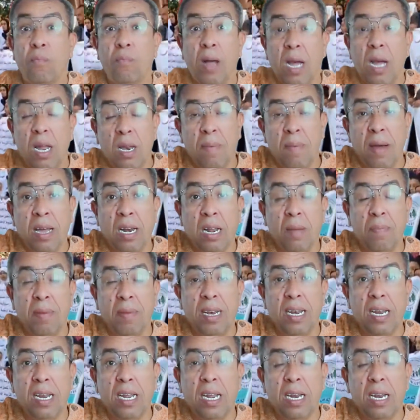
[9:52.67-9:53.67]
مع البارح
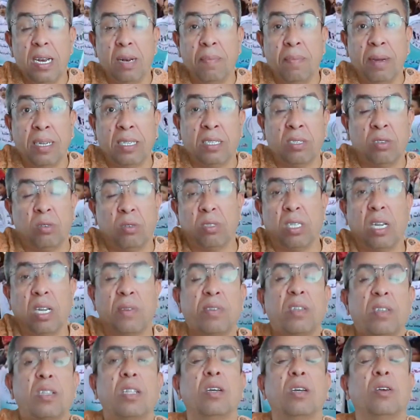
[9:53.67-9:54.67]
بالليل مع التسعه
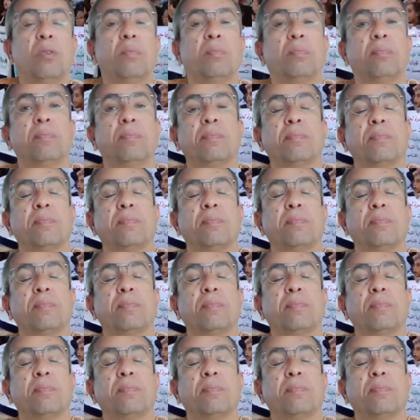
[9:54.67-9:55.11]
تصيفطت ليهم